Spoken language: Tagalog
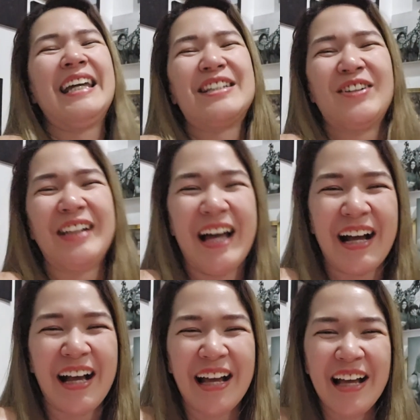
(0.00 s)
Hindi, joke
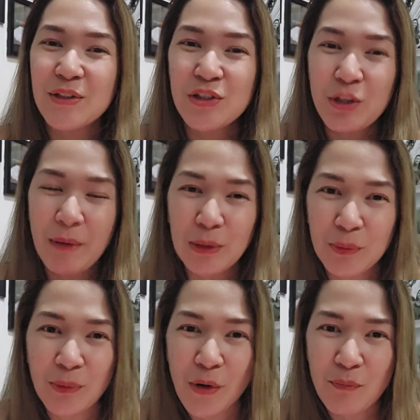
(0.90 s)
lang. Gusto niyo ba
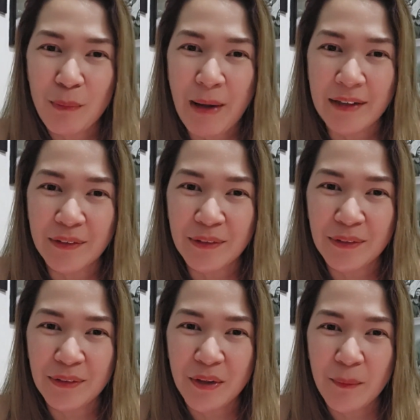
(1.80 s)
ituro kung
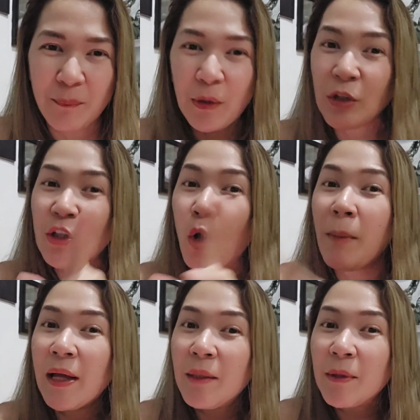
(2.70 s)
paano? Pero hindi ako
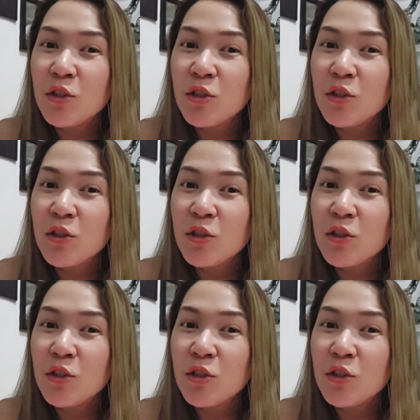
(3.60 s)
magaling